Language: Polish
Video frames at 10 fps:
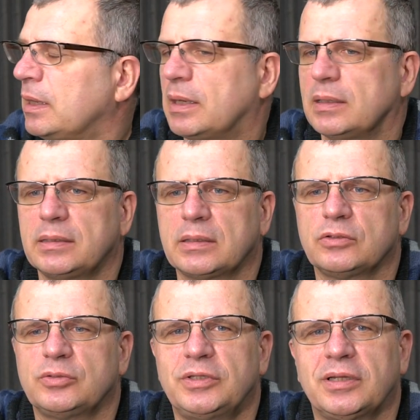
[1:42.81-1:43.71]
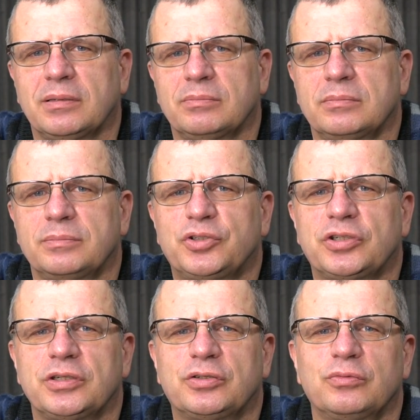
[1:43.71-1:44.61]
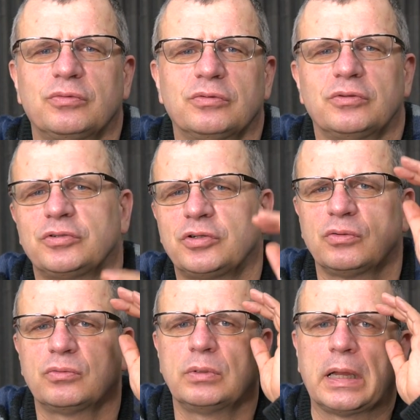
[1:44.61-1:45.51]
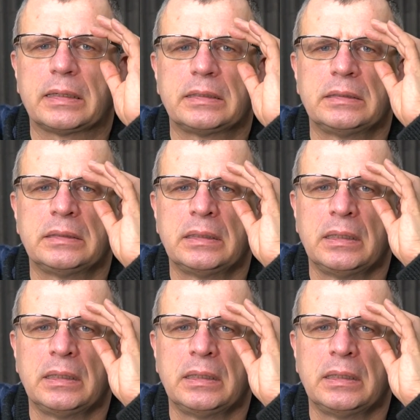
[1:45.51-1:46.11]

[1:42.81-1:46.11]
ale jakoś mi tam przeszło, noszę okulary